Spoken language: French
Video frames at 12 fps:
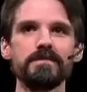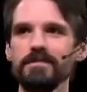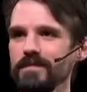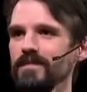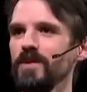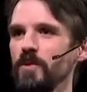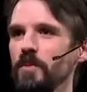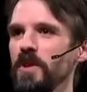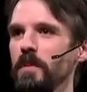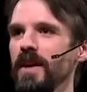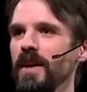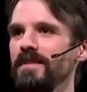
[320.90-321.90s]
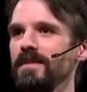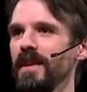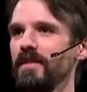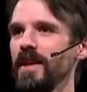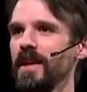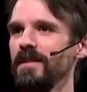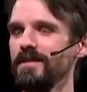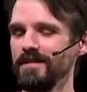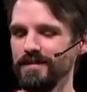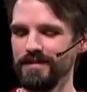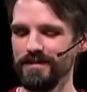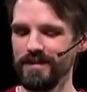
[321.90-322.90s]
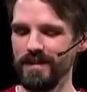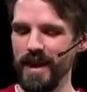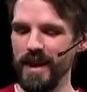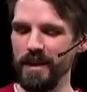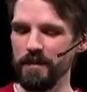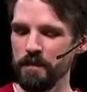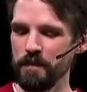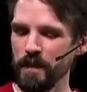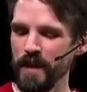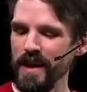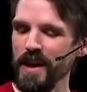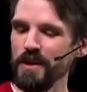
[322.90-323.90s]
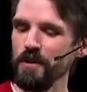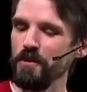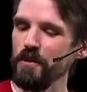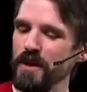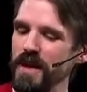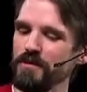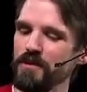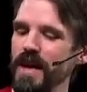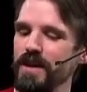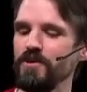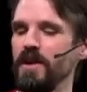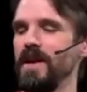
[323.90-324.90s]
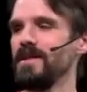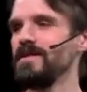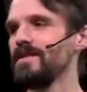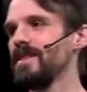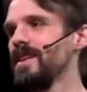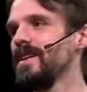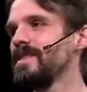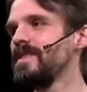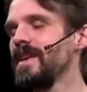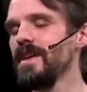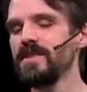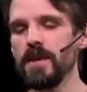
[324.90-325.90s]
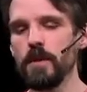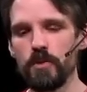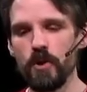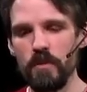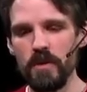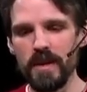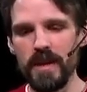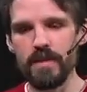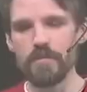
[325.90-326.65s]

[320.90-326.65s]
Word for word: tout le monde est prêt Réveillé Allez. Le, livre de la Genèse, c'est le premier livre de